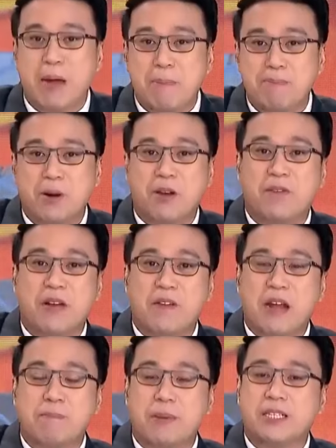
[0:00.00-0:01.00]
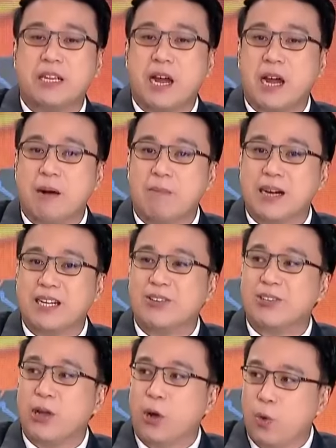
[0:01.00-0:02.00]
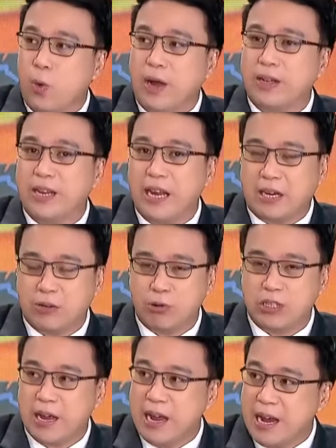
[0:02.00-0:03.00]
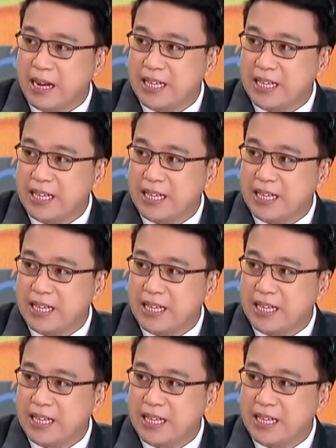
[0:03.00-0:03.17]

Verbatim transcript: People of the Philippines versus Juan de la Cruz.